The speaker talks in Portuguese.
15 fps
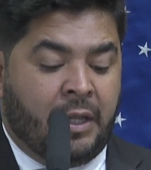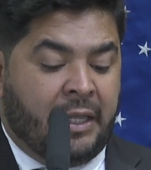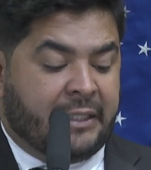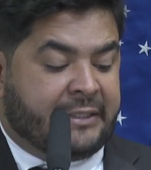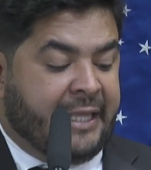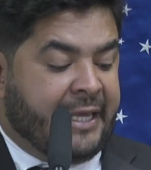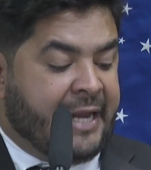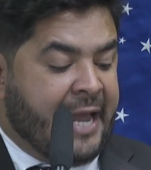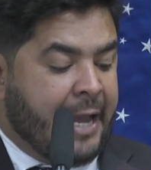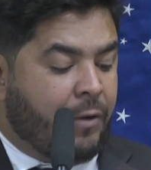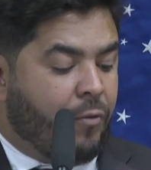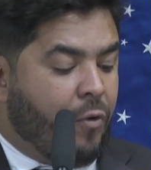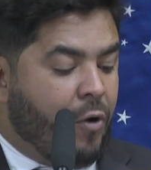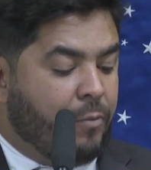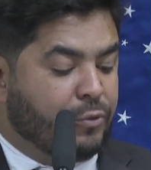terá
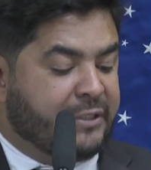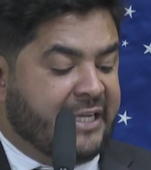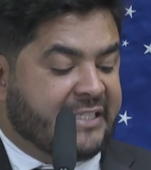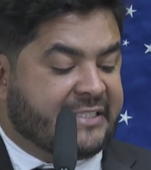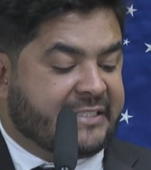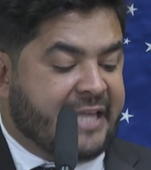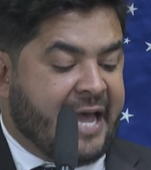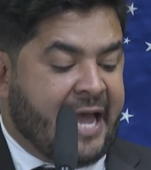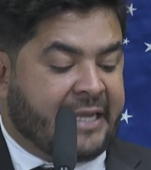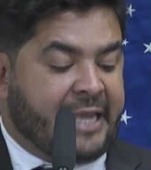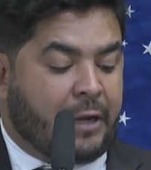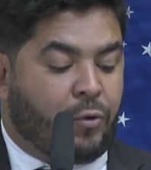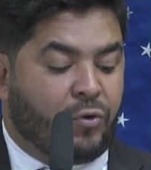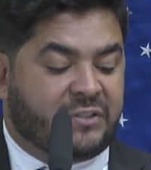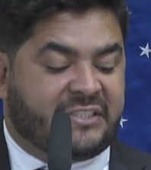como destaque
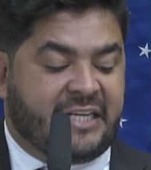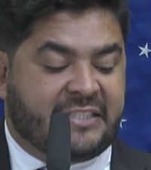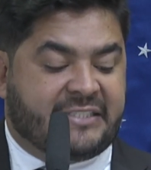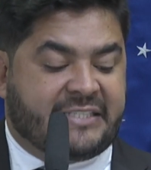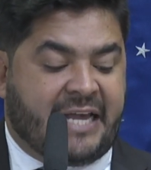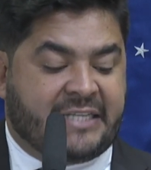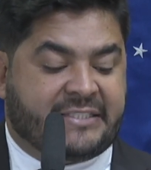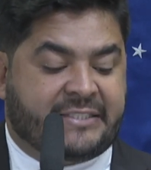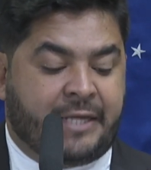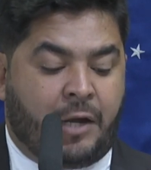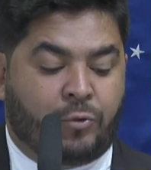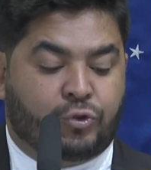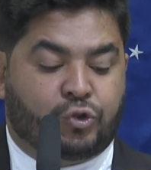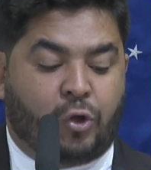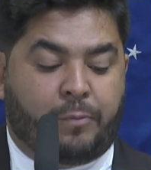a
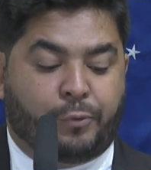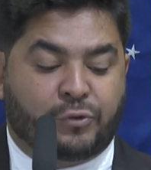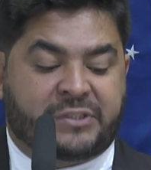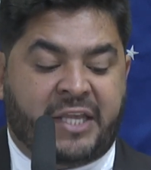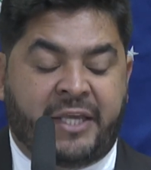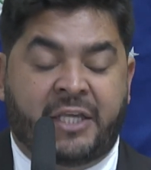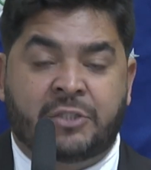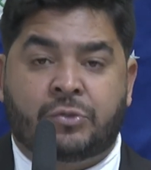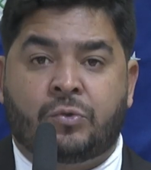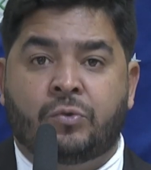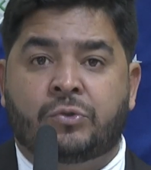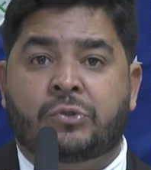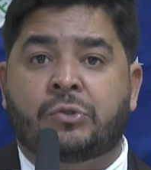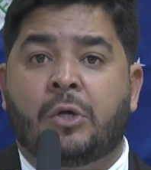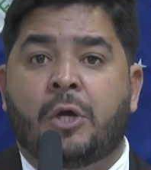conscientização sobre os
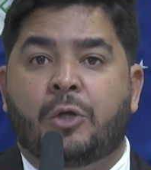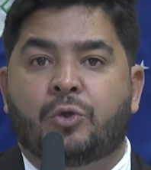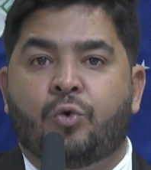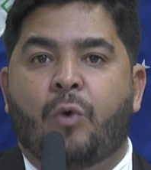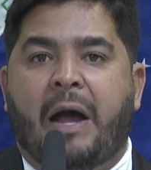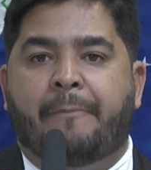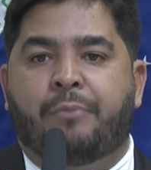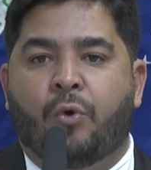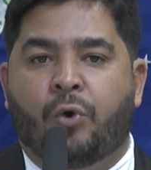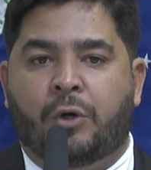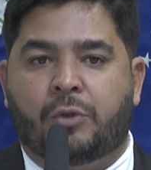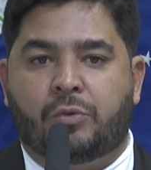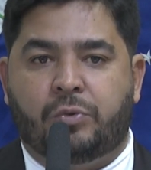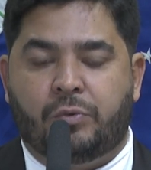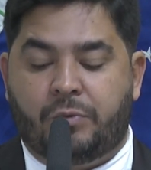riscos do
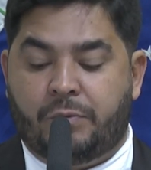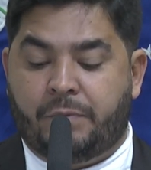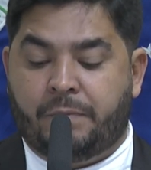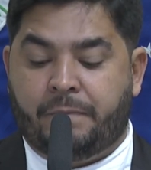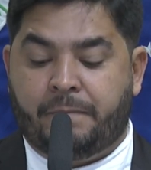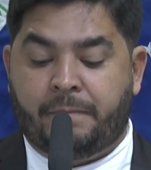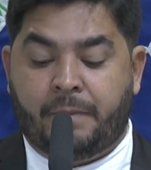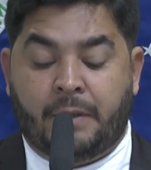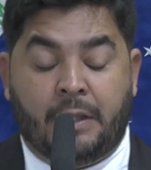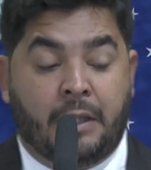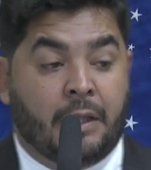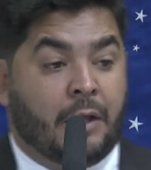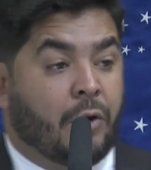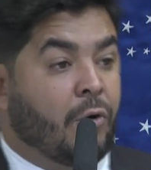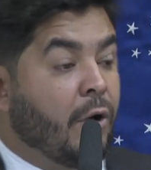aborto.
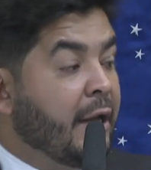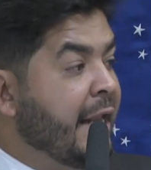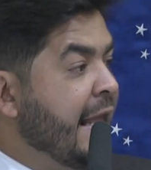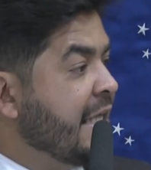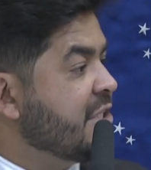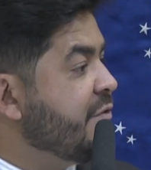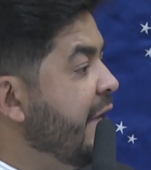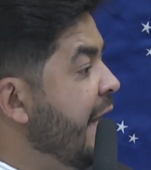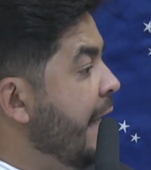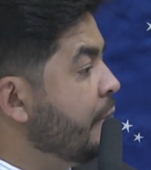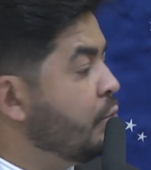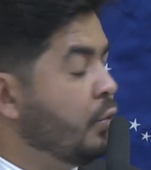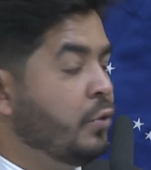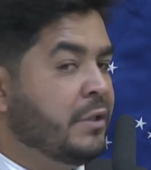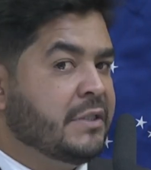Colegas
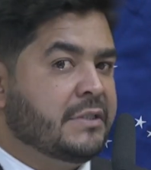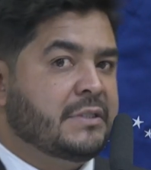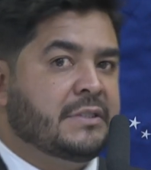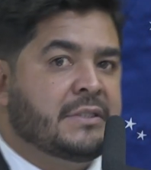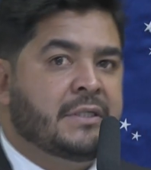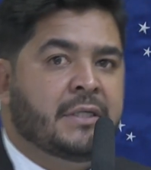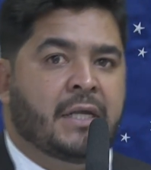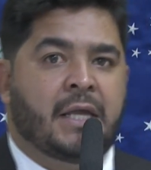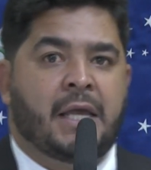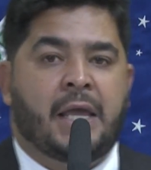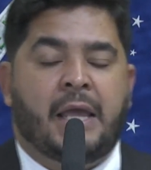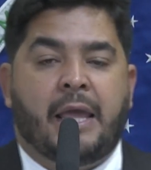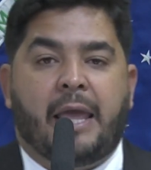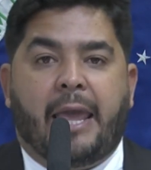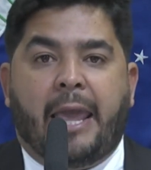vereadores,
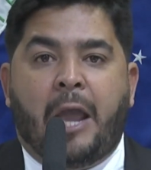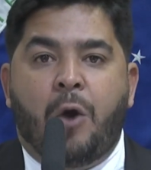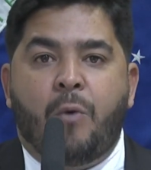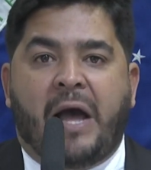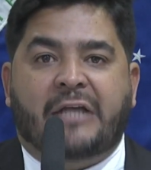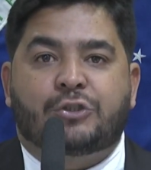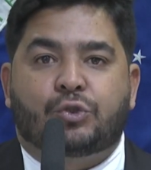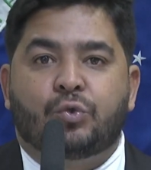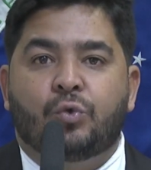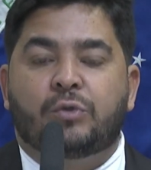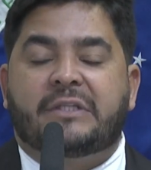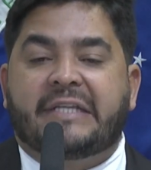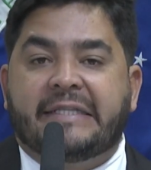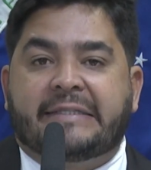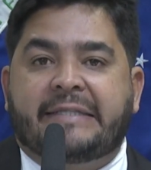é um
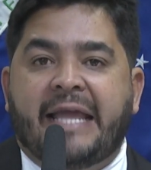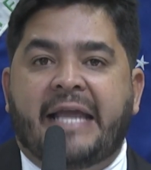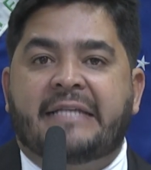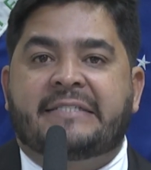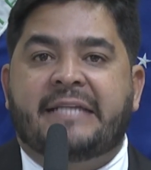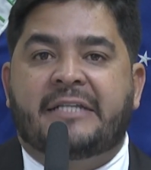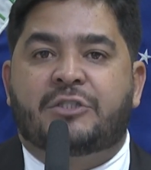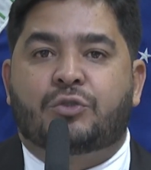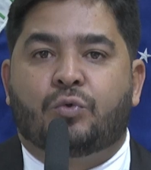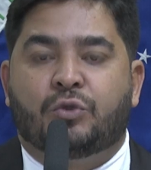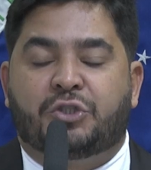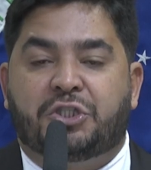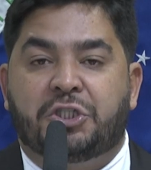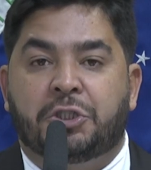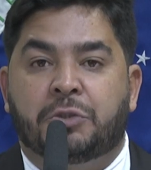assunto que tem que ser
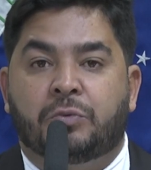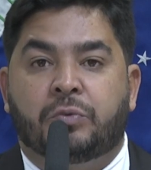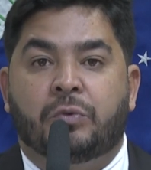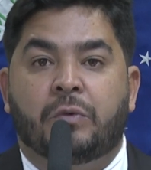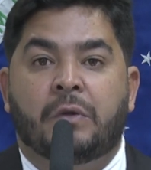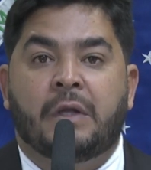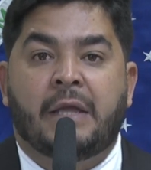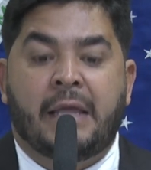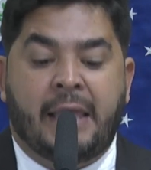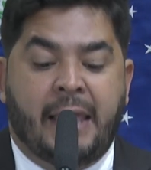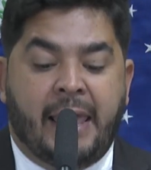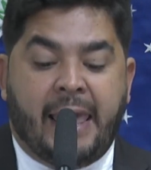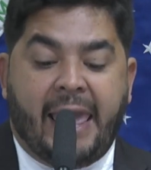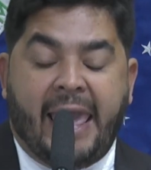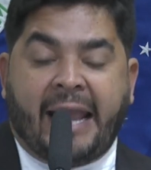discutido.
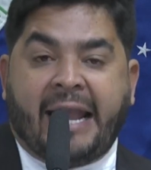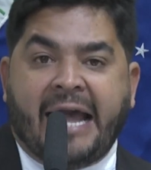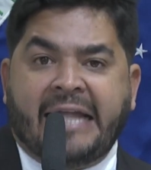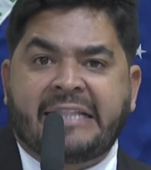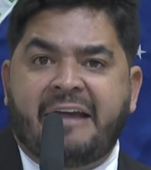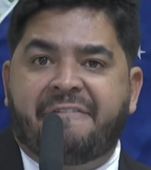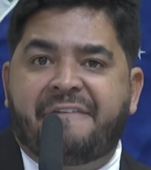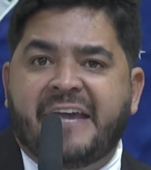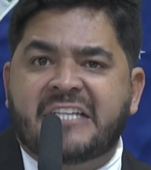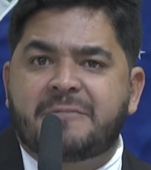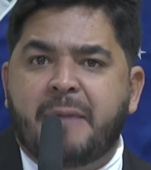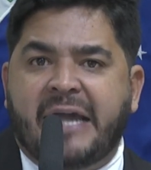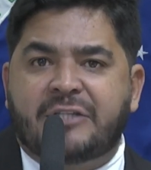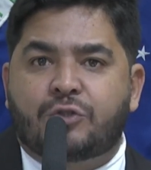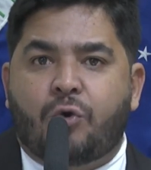É cada vez
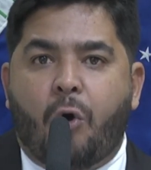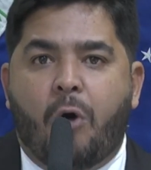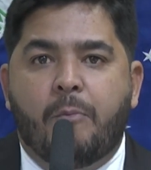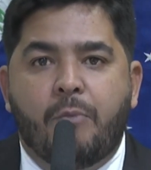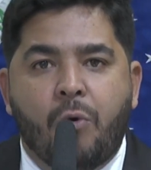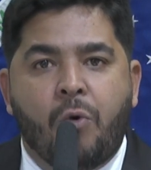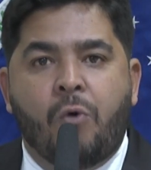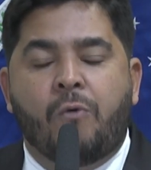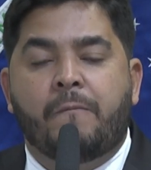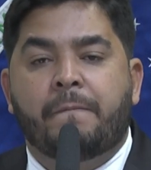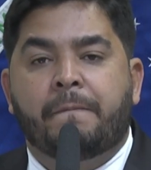mais comum